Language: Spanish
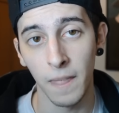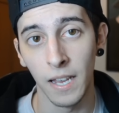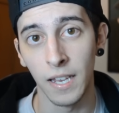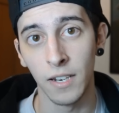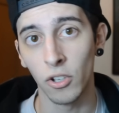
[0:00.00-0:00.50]

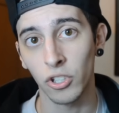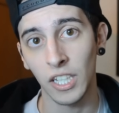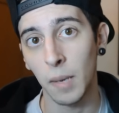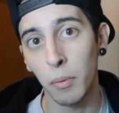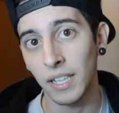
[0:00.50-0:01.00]
eh, no
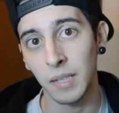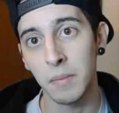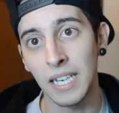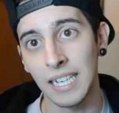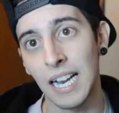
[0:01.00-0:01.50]
sé qué puede hacer
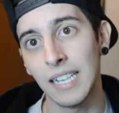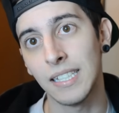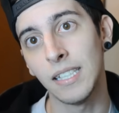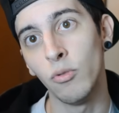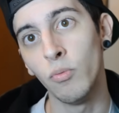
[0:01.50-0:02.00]
mi canal
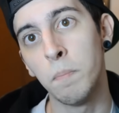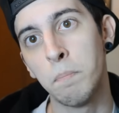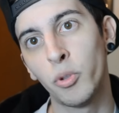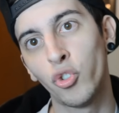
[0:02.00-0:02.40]
si un...